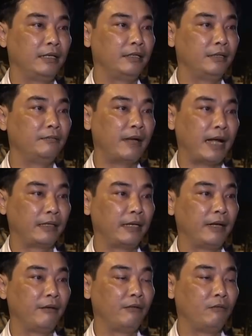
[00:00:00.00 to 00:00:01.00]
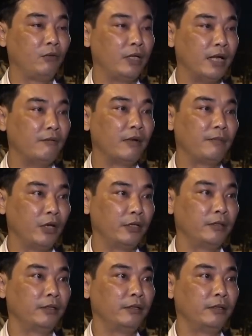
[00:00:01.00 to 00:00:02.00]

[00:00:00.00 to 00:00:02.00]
sẽ xử phạt theo quy định pháp luật